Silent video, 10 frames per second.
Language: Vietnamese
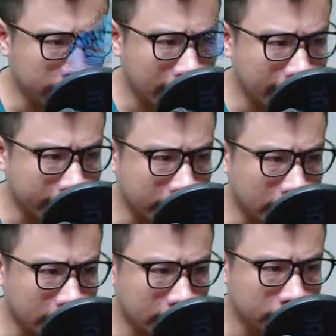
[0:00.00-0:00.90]
Đại ca đại
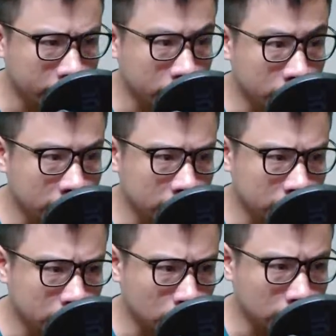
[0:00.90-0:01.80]
ca,
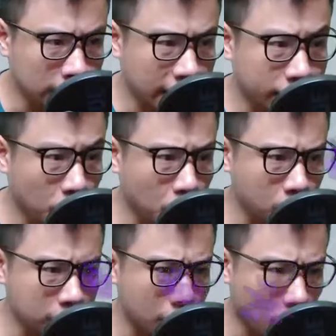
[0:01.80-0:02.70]
tiểu tử này vô
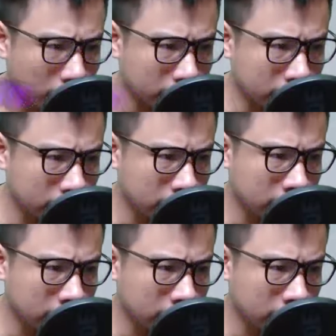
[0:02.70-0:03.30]
cùng giả hoạt.